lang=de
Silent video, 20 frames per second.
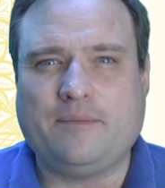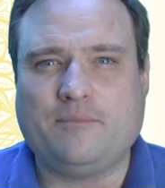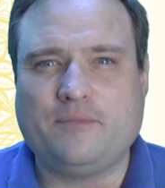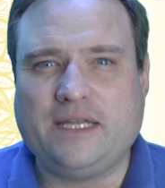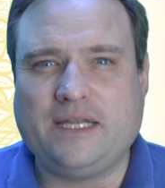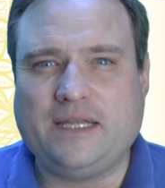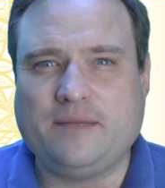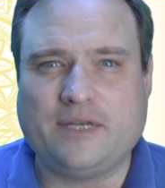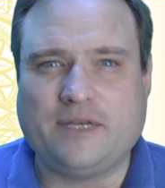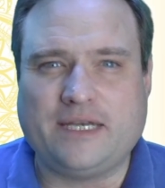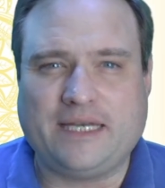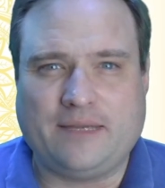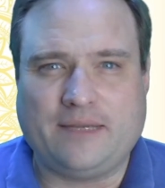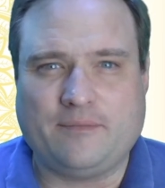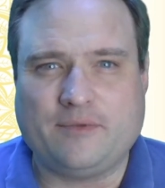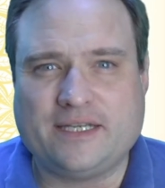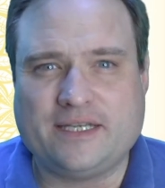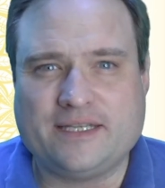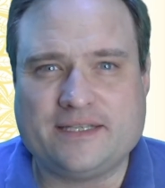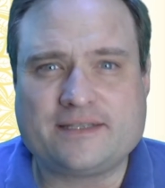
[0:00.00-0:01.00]
Liebe
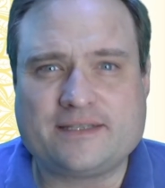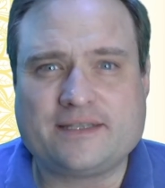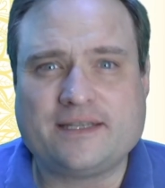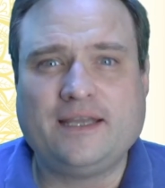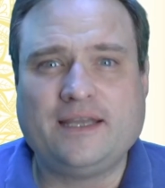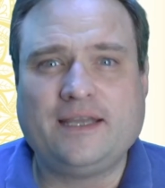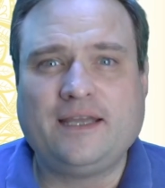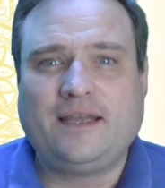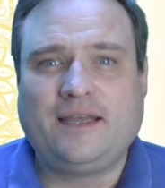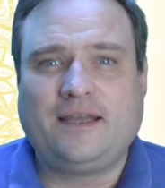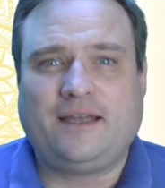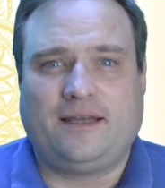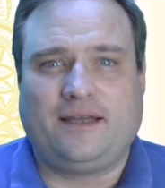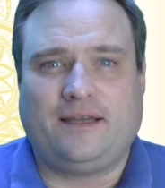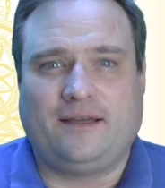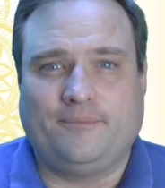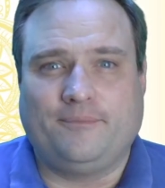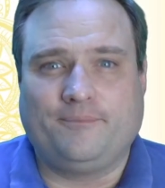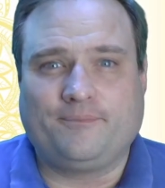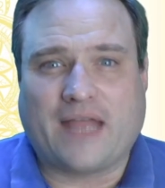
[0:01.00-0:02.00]
nehmen ist,
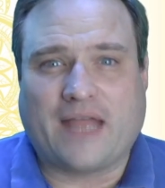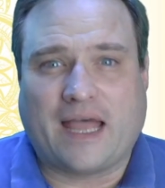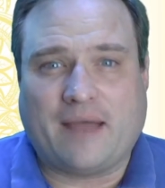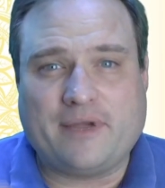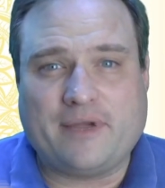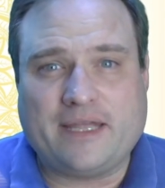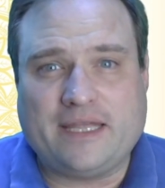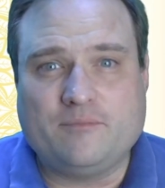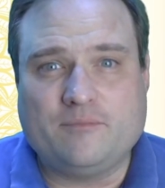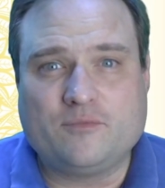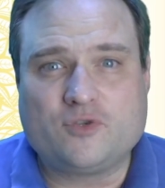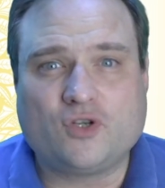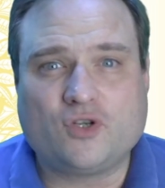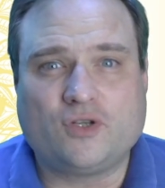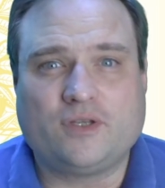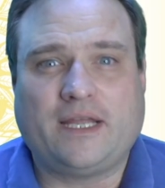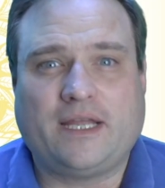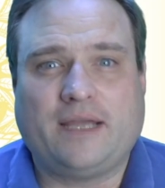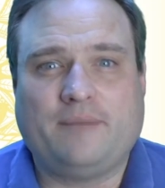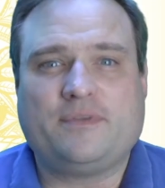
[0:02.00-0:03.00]
ähm, aber eben
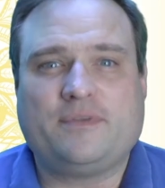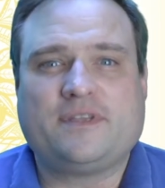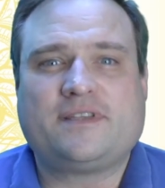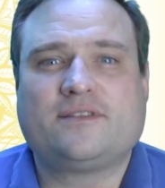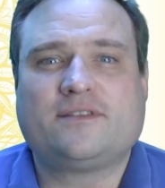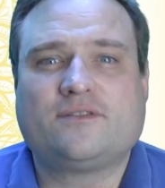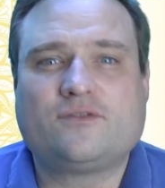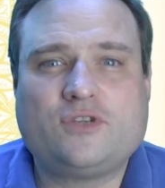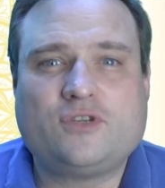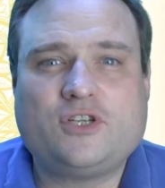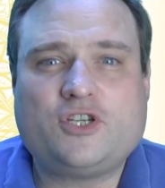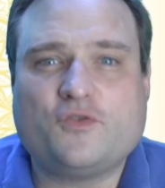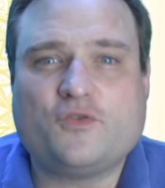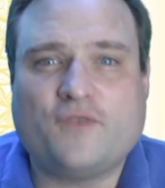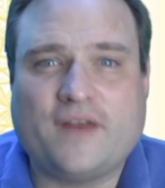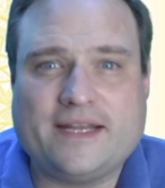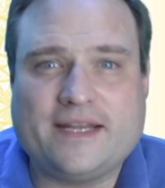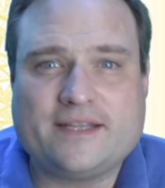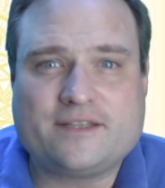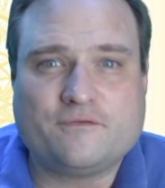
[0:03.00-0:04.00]
schon ein bisschen so die
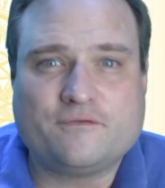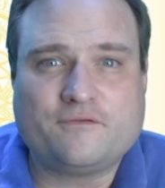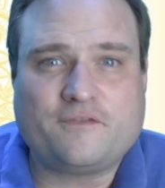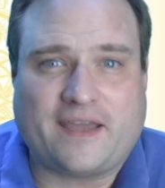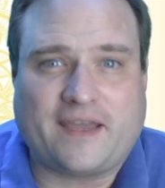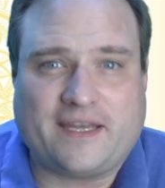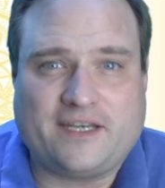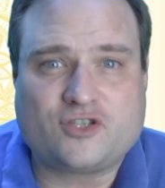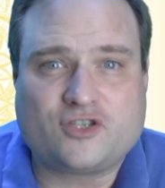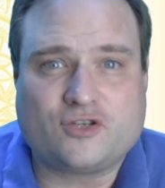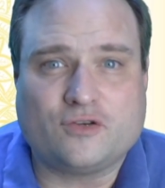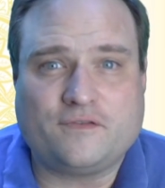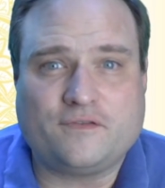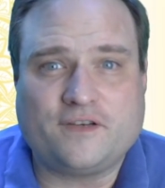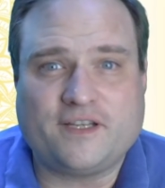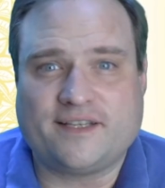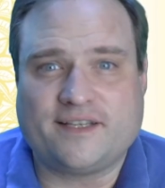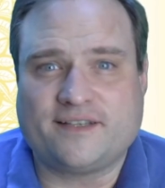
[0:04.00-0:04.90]
Schwelle zum Feinstofflichen.